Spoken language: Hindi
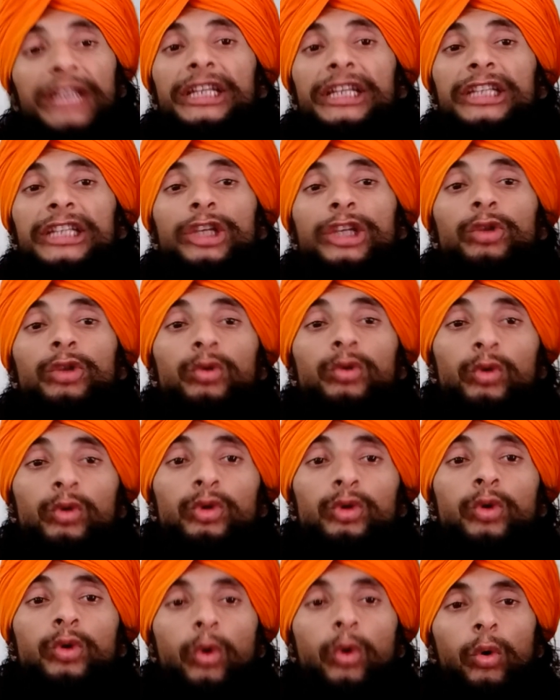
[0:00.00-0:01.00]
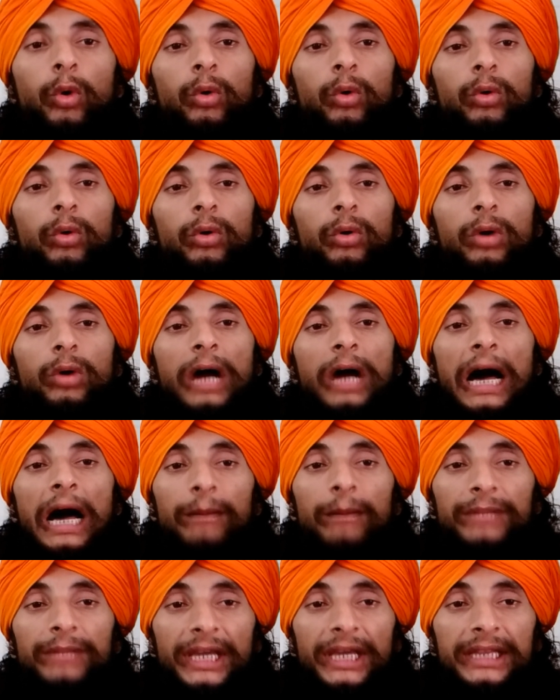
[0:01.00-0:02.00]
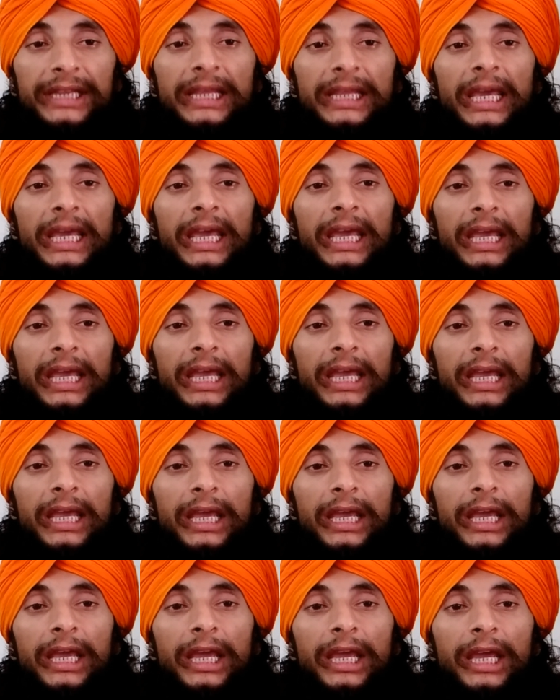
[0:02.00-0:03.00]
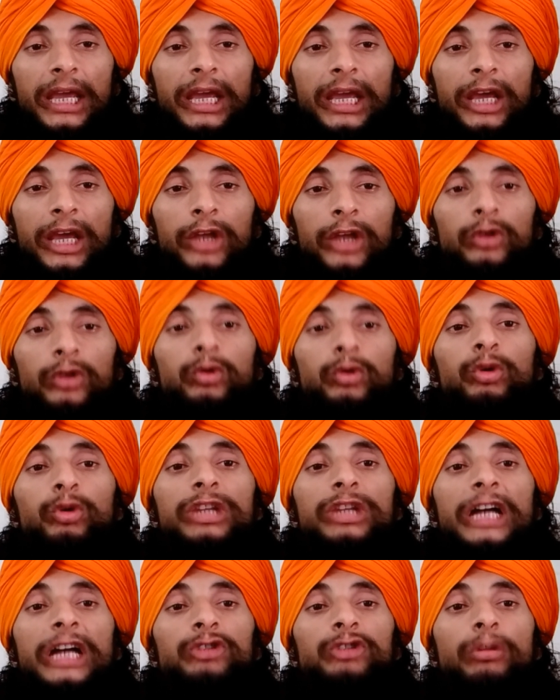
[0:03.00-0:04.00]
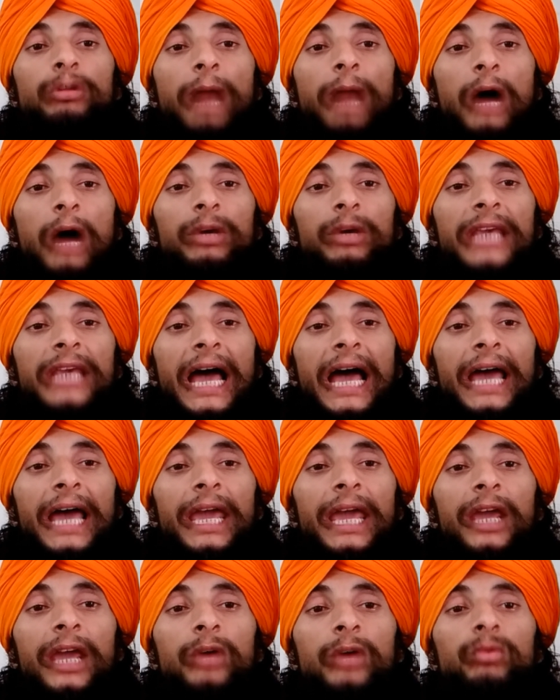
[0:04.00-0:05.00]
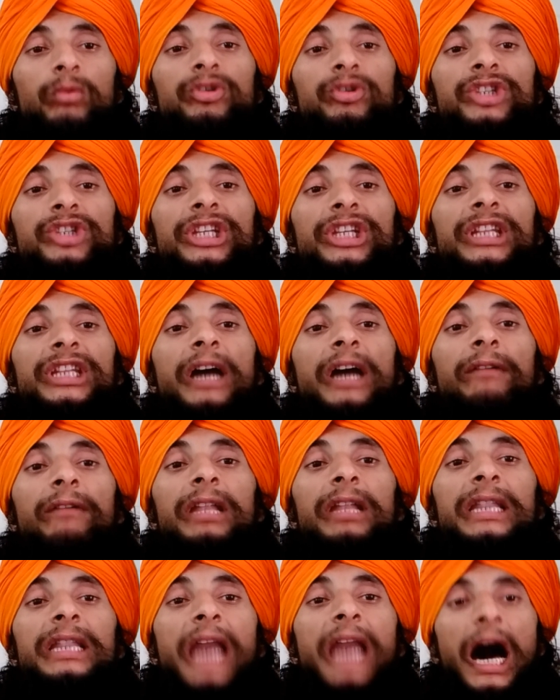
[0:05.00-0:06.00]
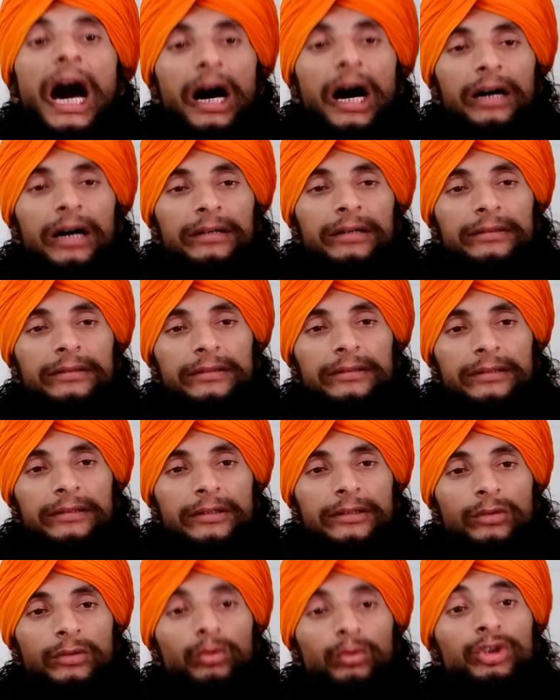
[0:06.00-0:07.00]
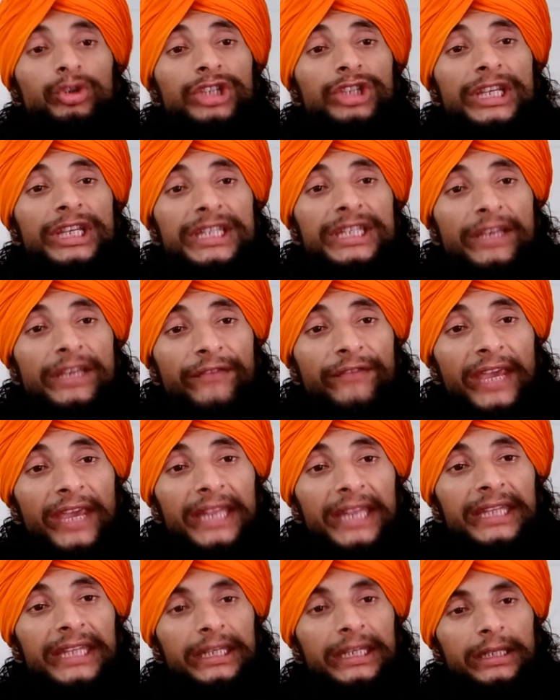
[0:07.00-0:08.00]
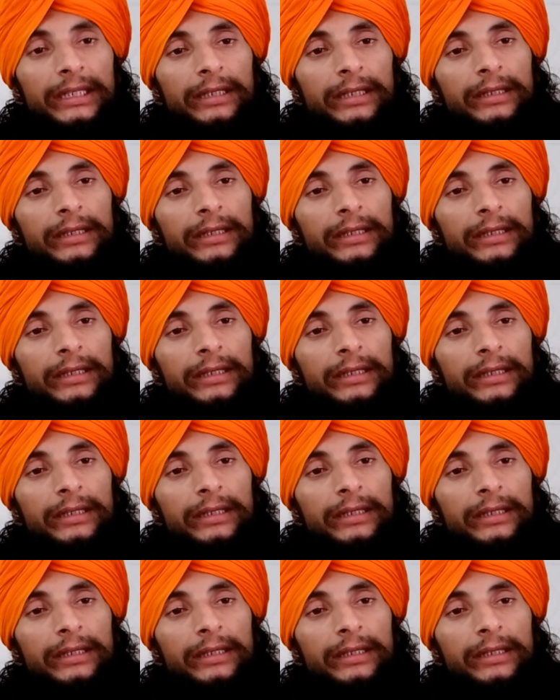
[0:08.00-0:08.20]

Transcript: जैसे दूध को आप देखते हैं दूध का स्वभाव क्या है उसकी धवलता उसकी सफेदी